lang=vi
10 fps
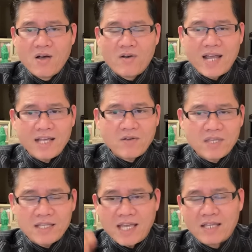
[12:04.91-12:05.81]
hồi nãy anh có
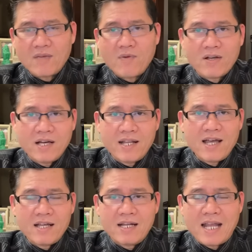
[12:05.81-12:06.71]
chia sẻ cho mọi người
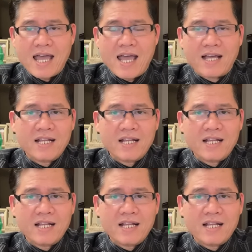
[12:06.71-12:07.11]
đó là